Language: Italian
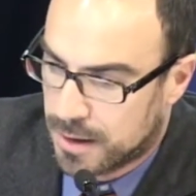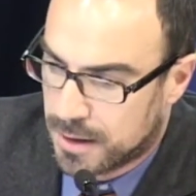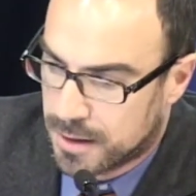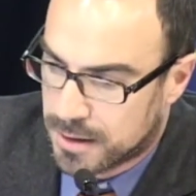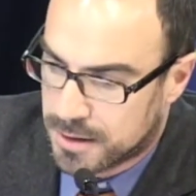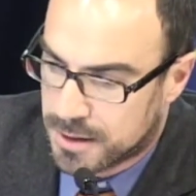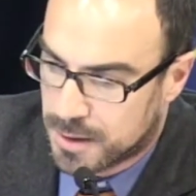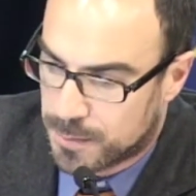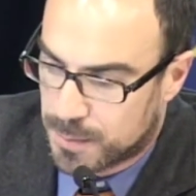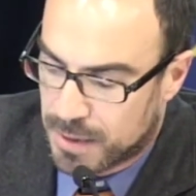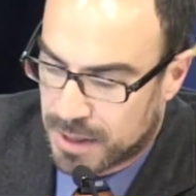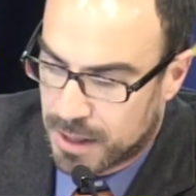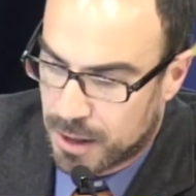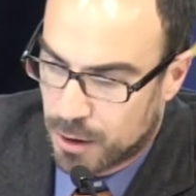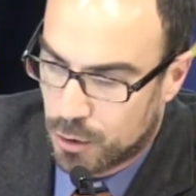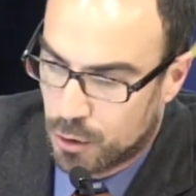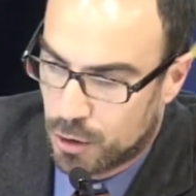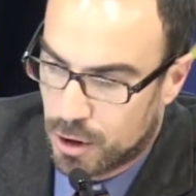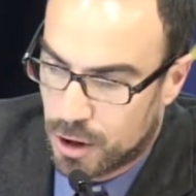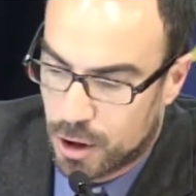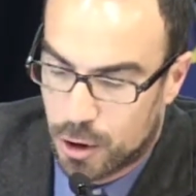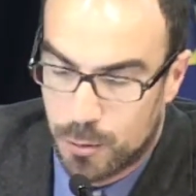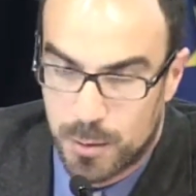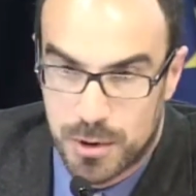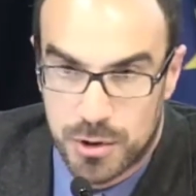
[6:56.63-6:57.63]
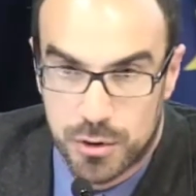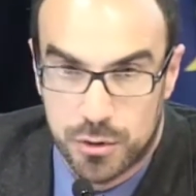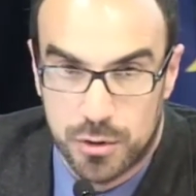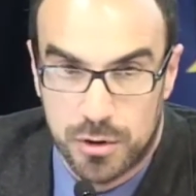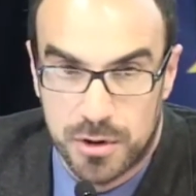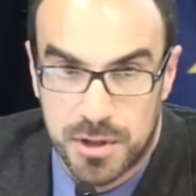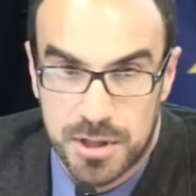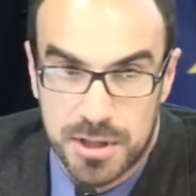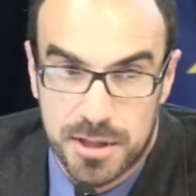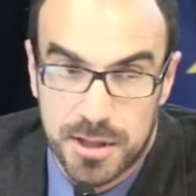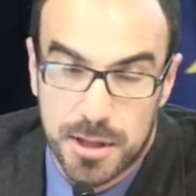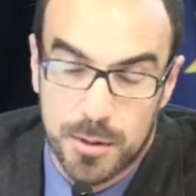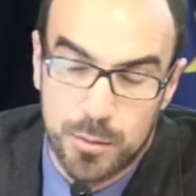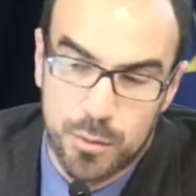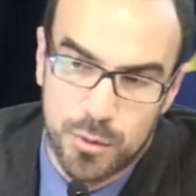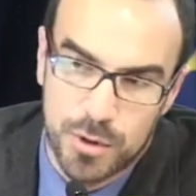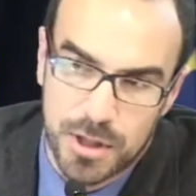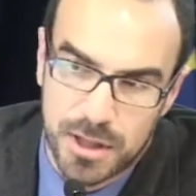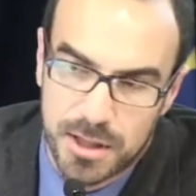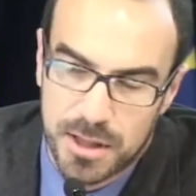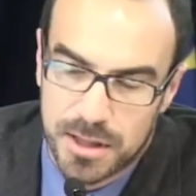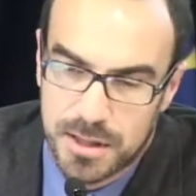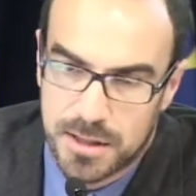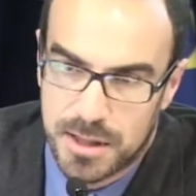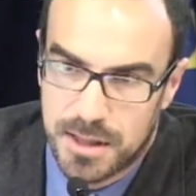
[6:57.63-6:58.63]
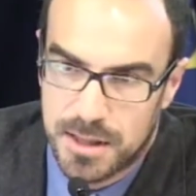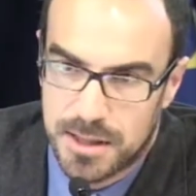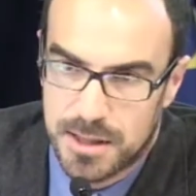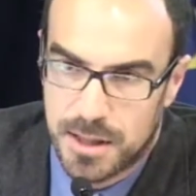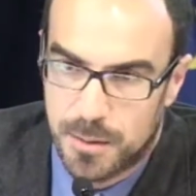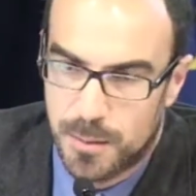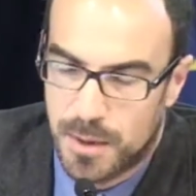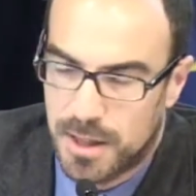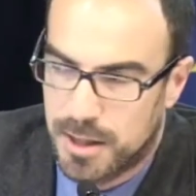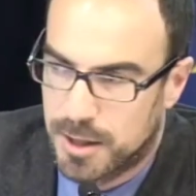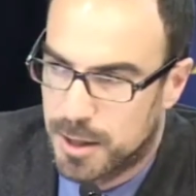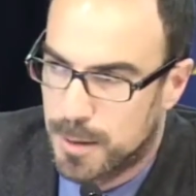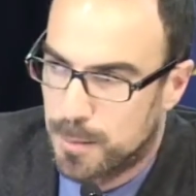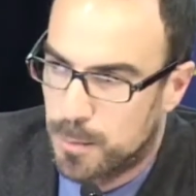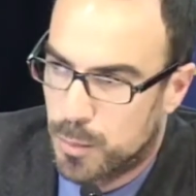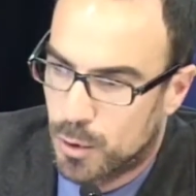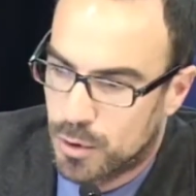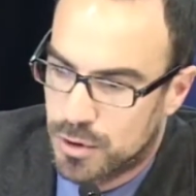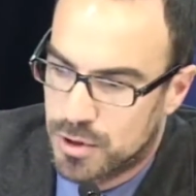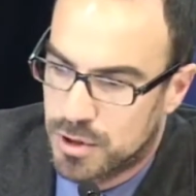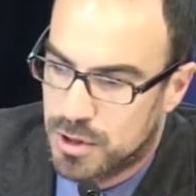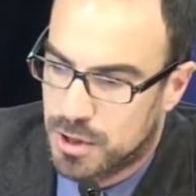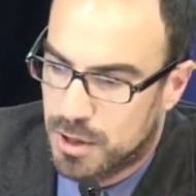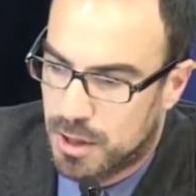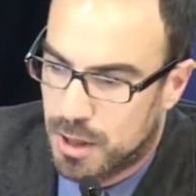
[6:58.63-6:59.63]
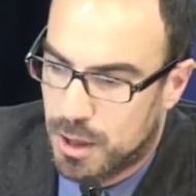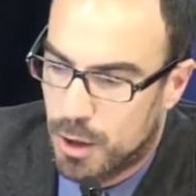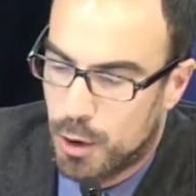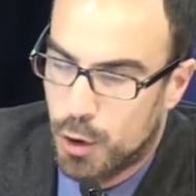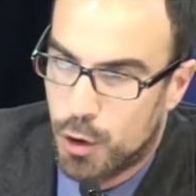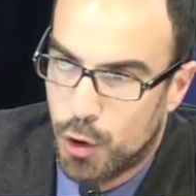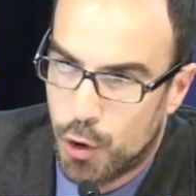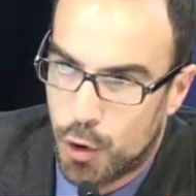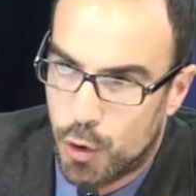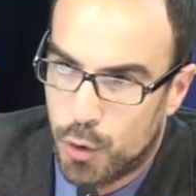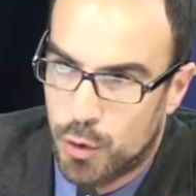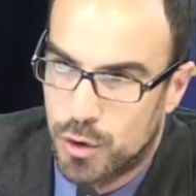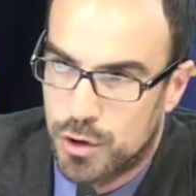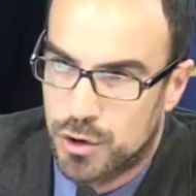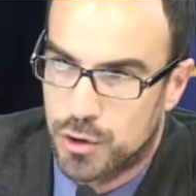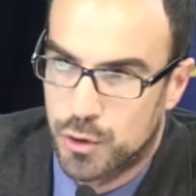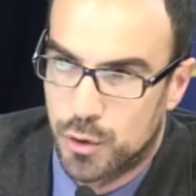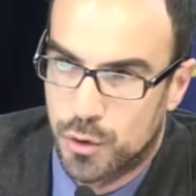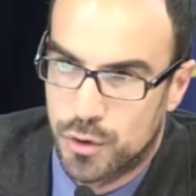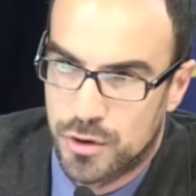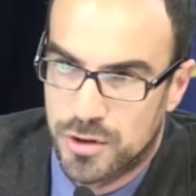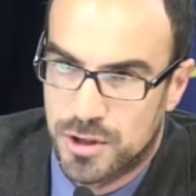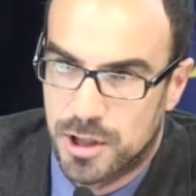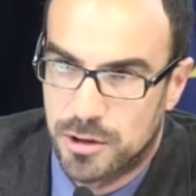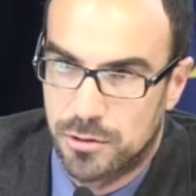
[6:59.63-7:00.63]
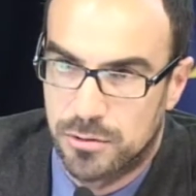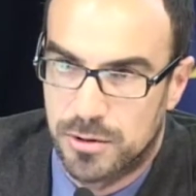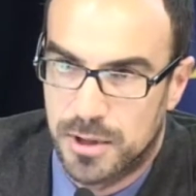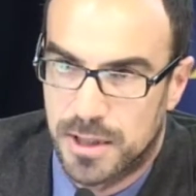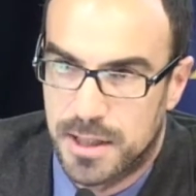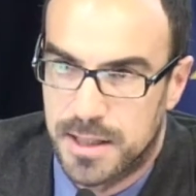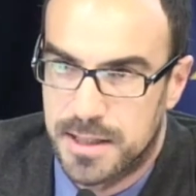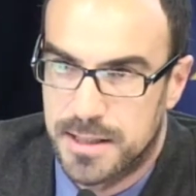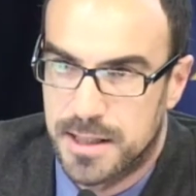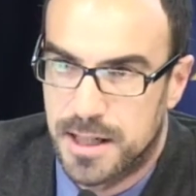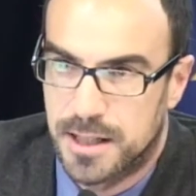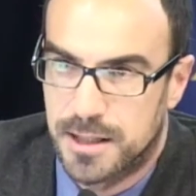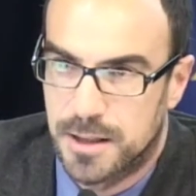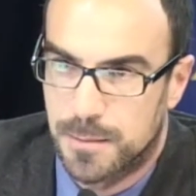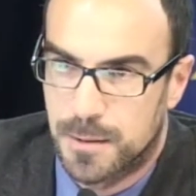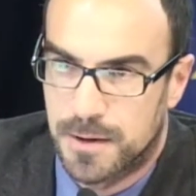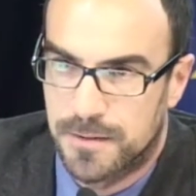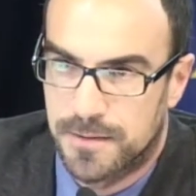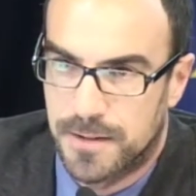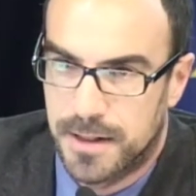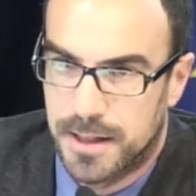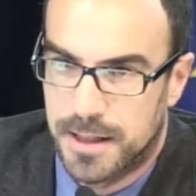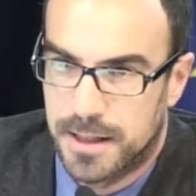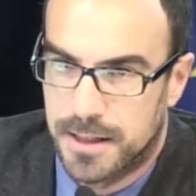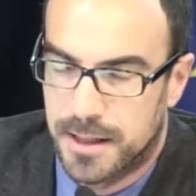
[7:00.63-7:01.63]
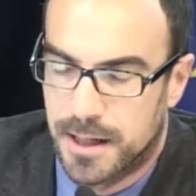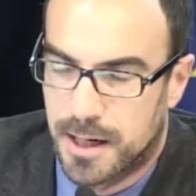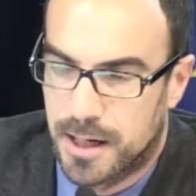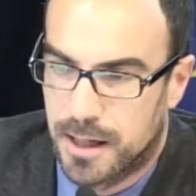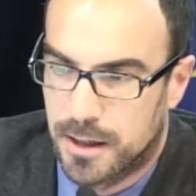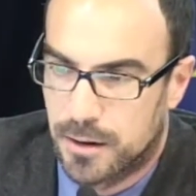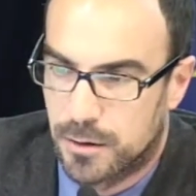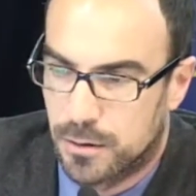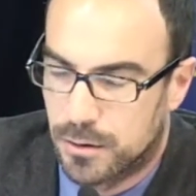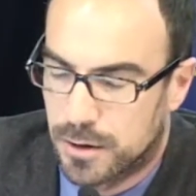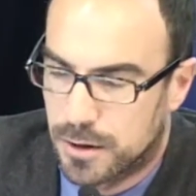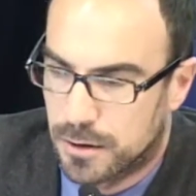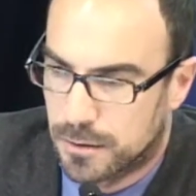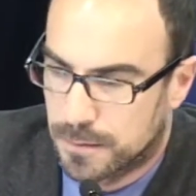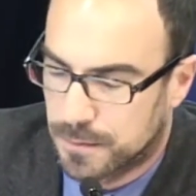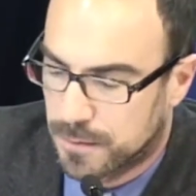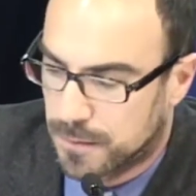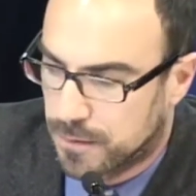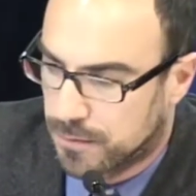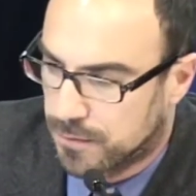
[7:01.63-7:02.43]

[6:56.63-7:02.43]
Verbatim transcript: si paragona come sono distribuiti essenzialmente i pozzi che non sono stati utilizzati per fare i calcoli, no?